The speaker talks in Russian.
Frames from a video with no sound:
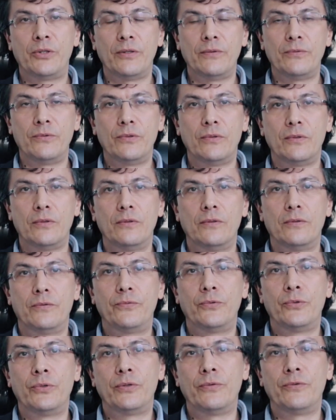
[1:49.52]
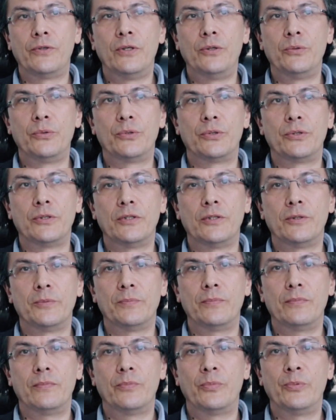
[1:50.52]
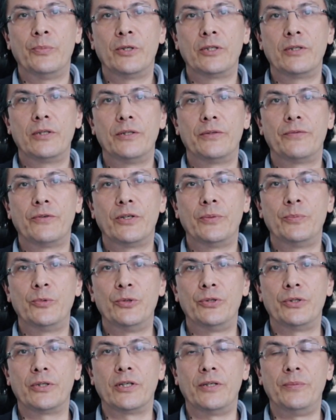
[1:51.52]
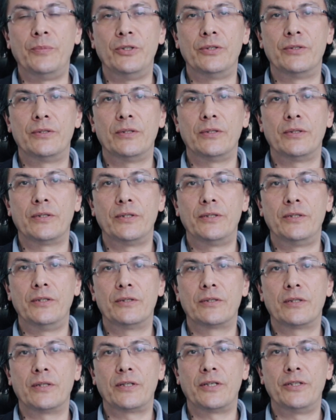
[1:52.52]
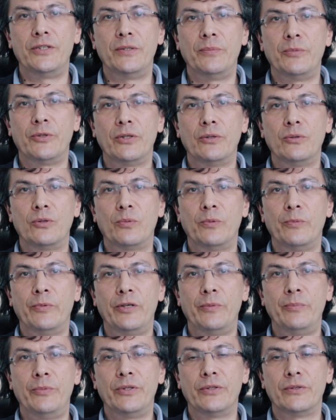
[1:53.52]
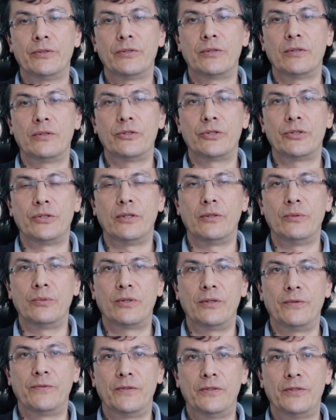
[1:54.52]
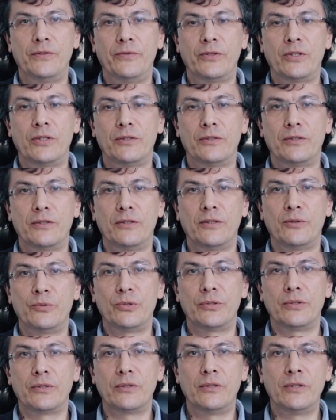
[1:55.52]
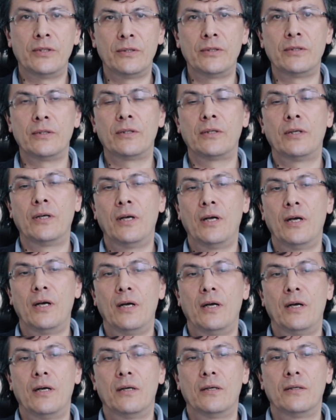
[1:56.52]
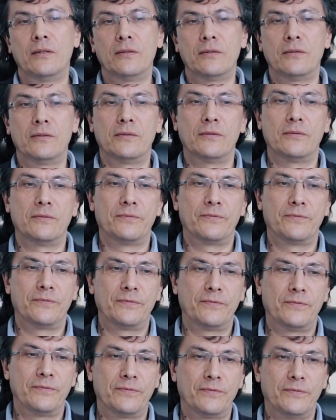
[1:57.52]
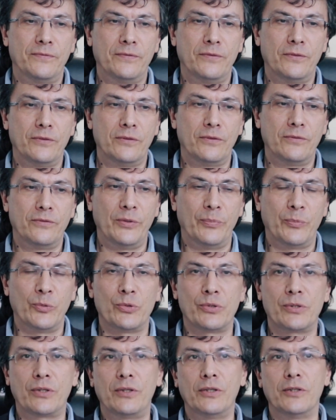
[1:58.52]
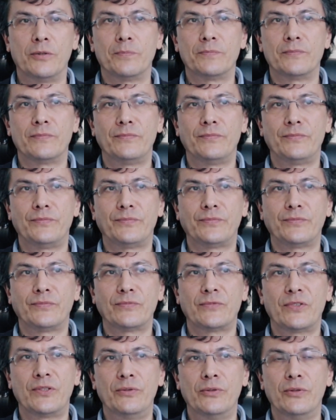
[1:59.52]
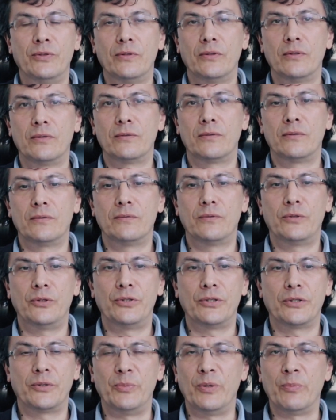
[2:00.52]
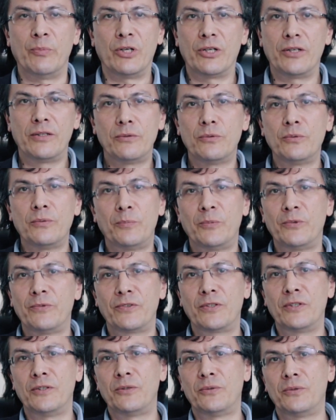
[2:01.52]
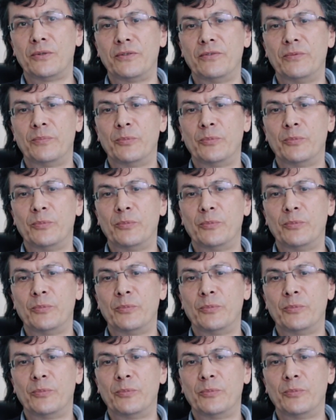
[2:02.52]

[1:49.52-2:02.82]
того, э, фонд «Эволюция» помогает в работе комиссии Российской Академии Наук по борьбе с лженаукой и фальсификацией научных данных э, в выпуске э, вот этих меморандумов, которые